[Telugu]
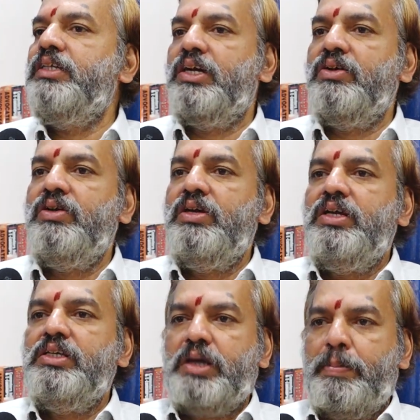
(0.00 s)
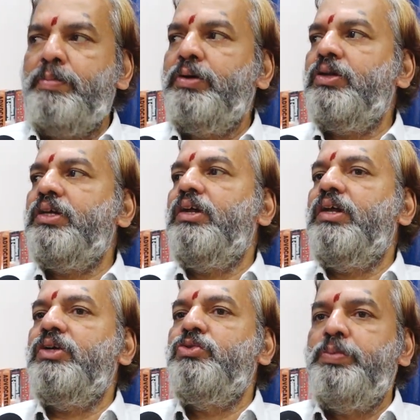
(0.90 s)
దాంట్లో చెప్పమంటుంది
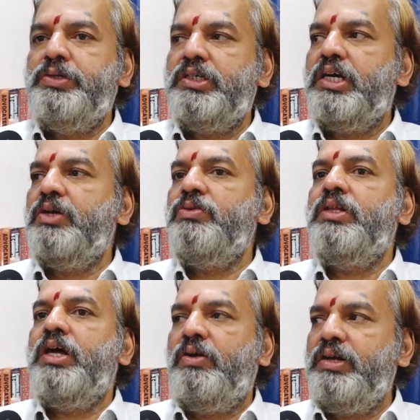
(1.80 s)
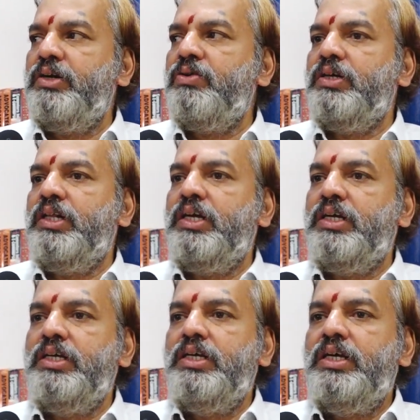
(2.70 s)
కదా చూపించండి ఎక్కడ ఉందని ఆవిడే అంటుంది కదా
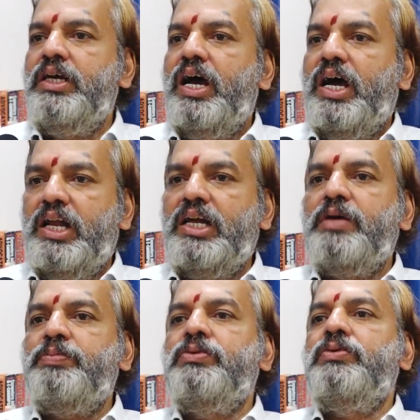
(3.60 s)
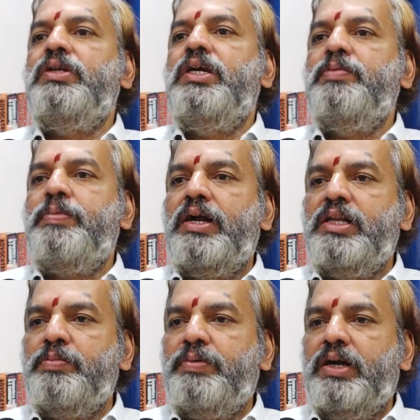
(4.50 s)
అలాంటప్పుడు నేను
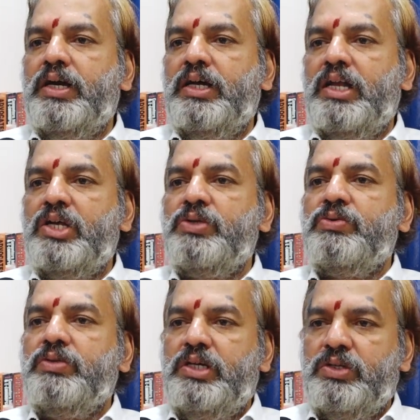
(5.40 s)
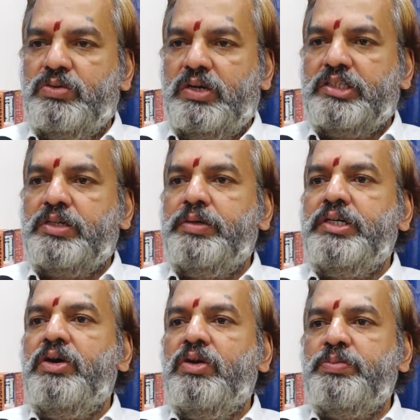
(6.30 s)
పాడిన పాట నా నేను కష్టపడి
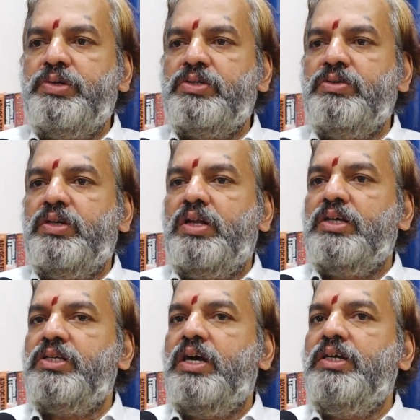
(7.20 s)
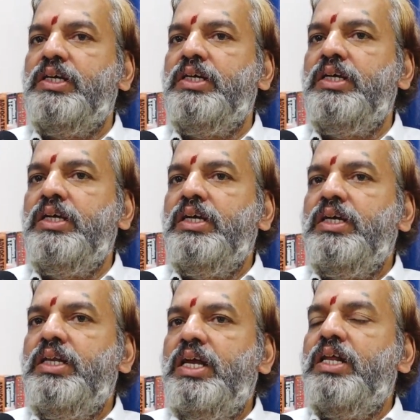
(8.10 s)
డెవలప్ చేసుకున్న నా సాంగ్ని
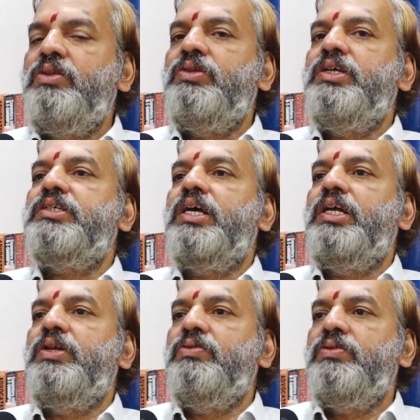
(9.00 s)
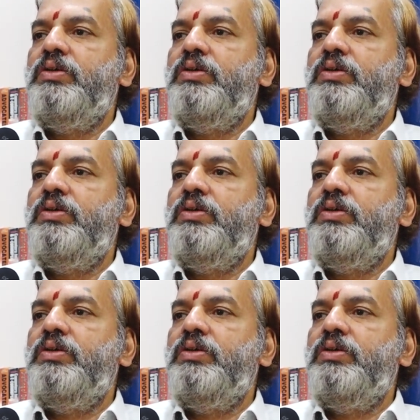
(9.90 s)
నేను ఎందుకు తీస్తాను నేను